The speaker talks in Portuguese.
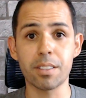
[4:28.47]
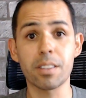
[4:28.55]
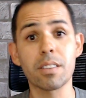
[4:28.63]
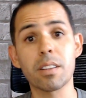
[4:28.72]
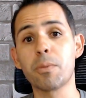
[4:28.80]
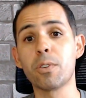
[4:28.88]

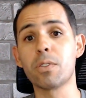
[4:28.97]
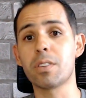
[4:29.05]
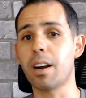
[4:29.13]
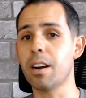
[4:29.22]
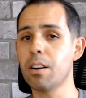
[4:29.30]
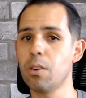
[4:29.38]
se
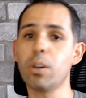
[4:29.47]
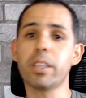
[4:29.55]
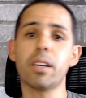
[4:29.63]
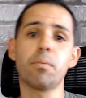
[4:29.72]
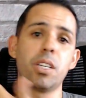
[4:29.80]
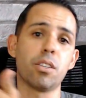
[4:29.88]
estabilizar ou
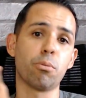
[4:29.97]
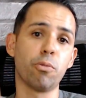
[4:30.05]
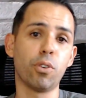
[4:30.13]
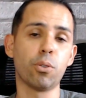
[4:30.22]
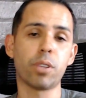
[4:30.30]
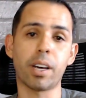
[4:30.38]
até
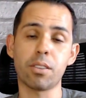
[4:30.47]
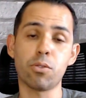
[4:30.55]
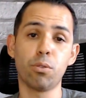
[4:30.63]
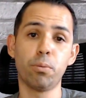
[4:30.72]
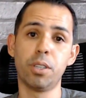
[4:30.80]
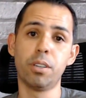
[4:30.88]
mesmo voltar a
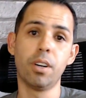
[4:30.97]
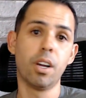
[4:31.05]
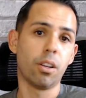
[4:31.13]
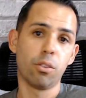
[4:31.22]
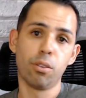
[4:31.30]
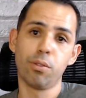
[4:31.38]
subir
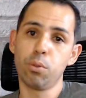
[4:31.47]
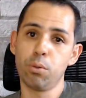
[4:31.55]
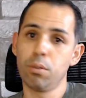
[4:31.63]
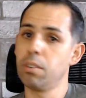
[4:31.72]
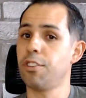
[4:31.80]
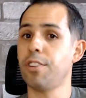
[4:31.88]
no
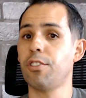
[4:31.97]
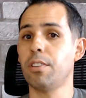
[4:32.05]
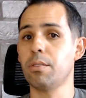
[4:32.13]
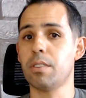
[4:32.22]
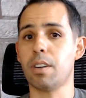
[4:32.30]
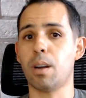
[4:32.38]
futuro. A gente
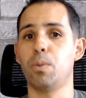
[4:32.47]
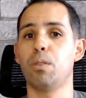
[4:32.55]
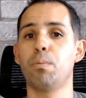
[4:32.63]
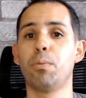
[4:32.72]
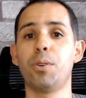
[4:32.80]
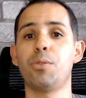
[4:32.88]
não sabe,
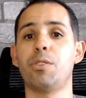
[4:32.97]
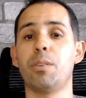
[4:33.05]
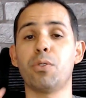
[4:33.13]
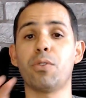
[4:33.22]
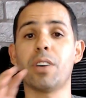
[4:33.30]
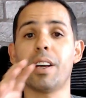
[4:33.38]
por isso
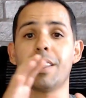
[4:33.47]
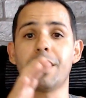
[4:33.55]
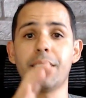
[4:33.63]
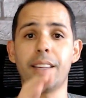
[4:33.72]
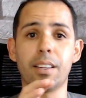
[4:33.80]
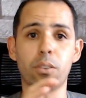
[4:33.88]
temos que ficar
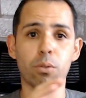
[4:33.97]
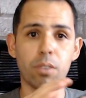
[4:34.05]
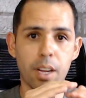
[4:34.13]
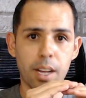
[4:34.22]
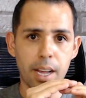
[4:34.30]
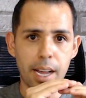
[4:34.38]
atento
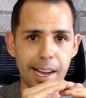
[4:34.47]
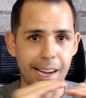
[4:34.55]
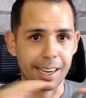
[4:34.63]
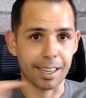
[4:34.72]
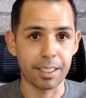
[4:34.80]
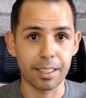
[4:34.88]

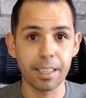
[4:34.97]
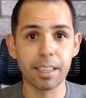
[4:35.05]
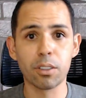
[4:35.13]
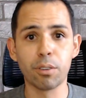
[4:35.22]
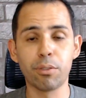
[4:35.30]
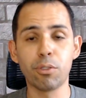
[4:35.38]
à
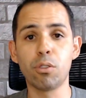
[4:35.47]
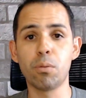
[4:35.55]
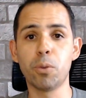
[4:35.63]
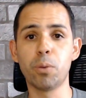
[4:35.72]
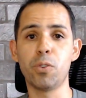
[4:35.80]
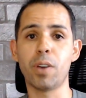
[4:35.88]
carteira do fundo
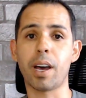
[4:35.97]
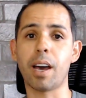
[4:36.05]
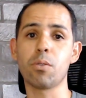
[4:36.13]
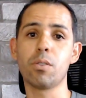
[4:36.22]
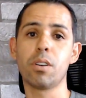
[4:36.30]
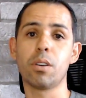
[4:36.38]

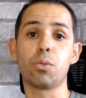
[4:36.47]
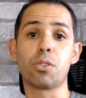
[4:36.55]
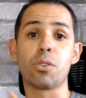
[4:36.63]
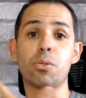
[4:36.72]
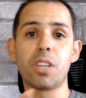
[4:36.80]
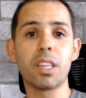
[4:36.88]
imobiliário, os
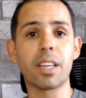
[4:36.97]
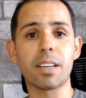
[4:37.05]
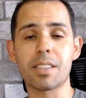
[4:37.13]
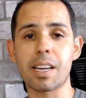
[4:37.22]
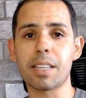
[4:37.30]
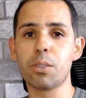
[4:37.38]
seus
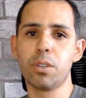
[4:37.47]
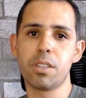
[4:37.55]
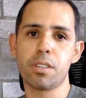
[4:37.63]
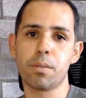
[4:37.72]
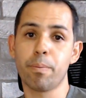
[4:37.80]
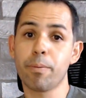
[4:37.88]

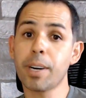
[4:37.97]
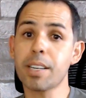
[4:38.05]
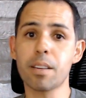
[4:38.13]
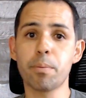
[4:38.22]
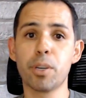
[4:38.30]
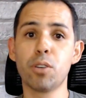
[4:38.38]
indexadores,
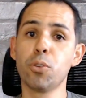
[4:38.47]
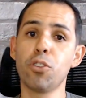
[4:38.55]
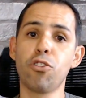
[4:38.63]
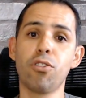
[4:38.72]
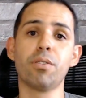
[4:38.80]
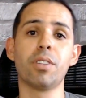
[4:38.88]
para saber o
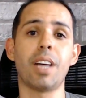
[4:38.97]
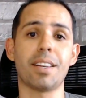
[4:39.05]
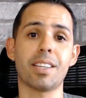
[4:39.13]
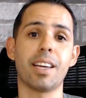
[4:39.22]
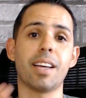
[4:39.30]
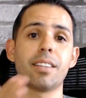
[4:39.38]
motivo
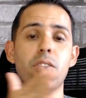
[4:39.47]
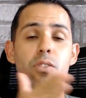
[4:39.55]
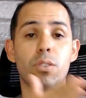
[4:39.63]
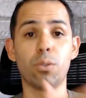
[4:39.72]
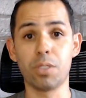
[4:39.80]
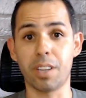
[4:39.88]
das quedas
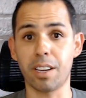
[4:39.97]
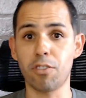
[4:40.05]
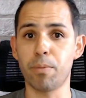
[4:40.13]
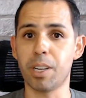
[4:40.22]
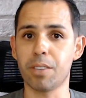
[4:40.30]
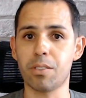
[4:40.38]
dos
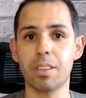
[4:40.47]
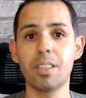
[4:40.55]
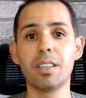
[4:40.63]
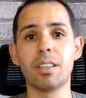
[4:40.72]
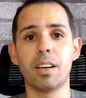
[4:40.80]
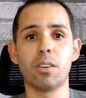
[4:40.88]
rendimentos
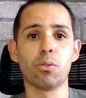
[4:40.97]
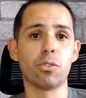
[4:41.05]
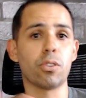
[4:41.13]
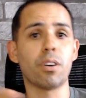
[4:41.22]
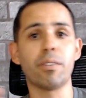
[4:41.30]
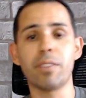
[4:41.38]
e não
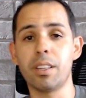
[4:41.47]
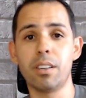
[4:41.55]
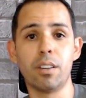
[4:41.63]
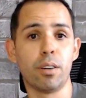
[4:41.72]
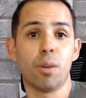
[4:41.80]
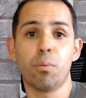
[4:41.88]
só
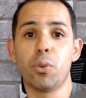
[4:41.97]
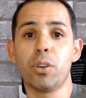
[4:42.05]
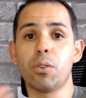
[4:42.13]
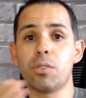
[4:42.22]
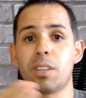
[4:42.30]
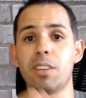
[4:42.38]
vender
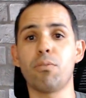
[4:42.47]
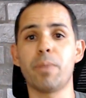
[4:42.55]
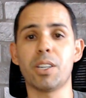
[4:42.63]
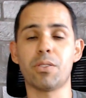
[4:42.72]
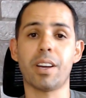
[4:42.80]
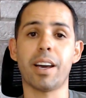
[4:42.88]
porque os
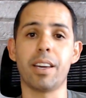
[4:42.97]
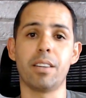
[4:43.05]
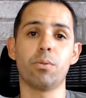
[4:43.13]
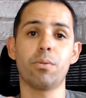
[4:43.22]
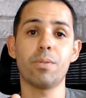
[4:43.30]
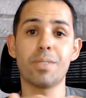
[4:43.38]
rendimentos
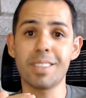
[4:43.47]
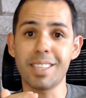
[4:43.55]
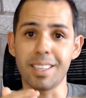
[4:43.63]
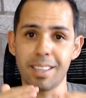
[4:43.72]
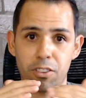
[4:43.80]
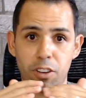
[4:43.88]
caíram.
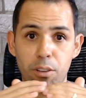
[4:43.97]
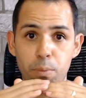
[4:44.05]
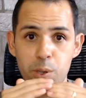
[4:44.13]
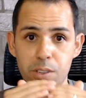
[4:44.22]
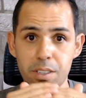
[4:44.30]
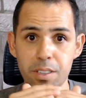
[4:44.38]
Sim, a gente
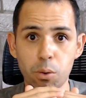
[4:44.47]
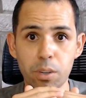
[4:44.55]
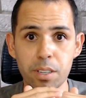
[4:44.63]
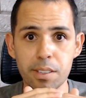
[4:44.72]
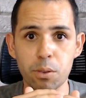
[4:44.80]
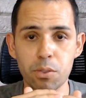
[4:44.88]
precisa
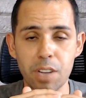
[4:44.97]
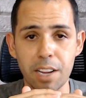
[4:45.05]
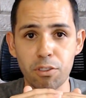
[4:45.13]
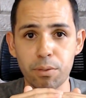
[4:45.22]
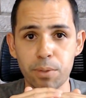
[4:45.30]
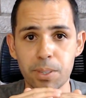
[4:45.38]
conhecer os
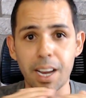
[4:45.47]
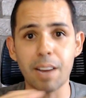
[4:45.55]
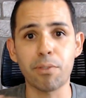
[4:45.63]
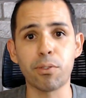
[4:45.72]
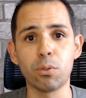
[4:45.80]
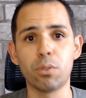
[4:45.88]
ativos
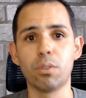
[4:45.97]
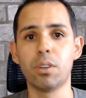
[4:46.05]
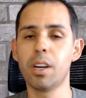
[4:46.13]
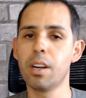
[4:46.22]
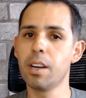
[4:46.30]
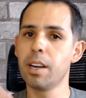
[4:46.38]
a fundo
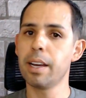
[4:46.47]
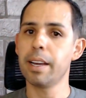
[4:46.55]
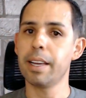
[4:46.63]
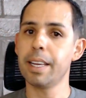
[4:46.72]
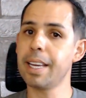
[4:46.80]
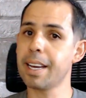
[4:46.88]

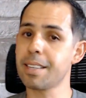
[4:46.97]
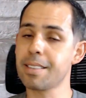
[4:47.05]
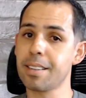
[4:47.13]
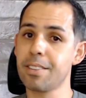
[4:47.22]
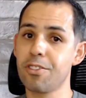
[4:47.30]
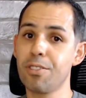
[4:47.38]
e
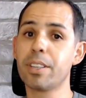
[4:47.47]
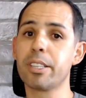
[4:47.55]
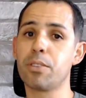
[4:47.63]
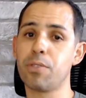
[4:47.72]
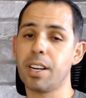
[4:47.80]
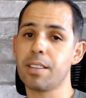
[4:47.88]
essa
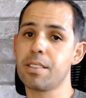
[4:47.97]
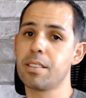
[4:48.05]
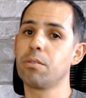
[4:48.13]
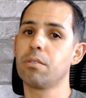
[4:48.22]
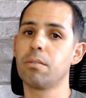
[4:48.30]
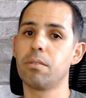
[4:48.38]

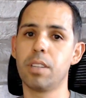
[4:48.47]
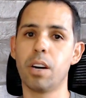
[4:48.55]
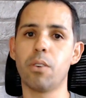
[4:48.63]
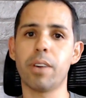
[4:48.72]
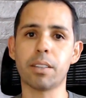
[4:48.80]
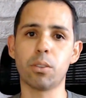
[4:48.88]
diversificação
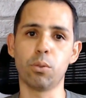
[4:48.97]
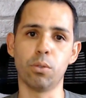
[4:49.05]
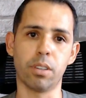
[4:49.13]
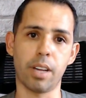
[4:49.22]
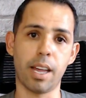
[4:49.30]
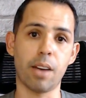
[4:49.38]
não é à
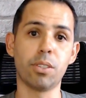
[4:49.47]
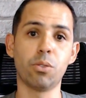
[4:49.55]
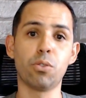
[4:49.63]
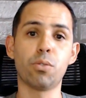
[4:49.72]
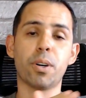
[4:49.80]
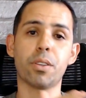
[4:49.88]
toa, ela
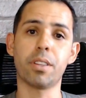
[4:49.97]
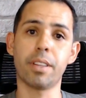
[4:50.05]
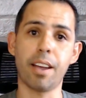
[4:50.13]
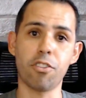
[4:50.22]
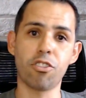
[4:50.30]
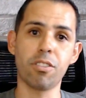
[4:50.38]
nos
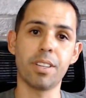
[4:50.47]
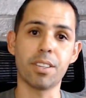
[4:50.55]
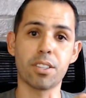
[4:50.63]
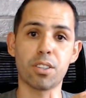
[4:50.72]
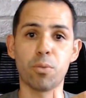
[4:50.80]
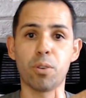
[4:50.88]
protege
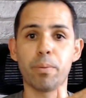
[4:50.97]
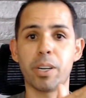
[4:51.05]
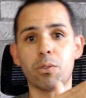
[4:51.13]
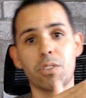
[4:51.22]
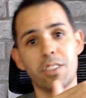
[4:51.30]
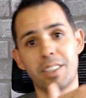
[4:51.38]
desses
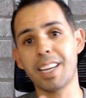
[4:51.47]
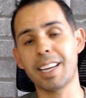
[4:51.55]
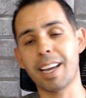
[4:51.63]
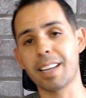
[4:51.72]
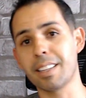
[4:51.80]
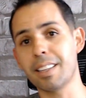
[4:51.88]
momentos de
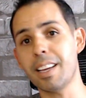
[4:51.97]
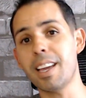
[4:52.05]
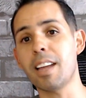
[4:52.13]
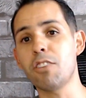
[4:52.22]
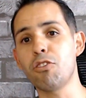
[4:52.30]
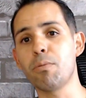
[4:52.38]
queda de
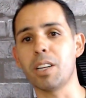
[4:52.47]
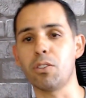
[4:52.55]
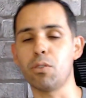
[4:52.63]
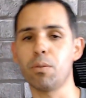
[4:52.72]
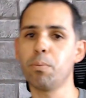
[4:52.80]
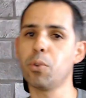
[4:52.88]

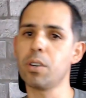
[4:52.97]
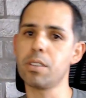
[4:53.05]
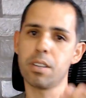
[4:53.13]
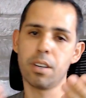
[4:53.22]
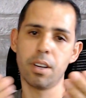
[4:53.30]
rendimentos, pois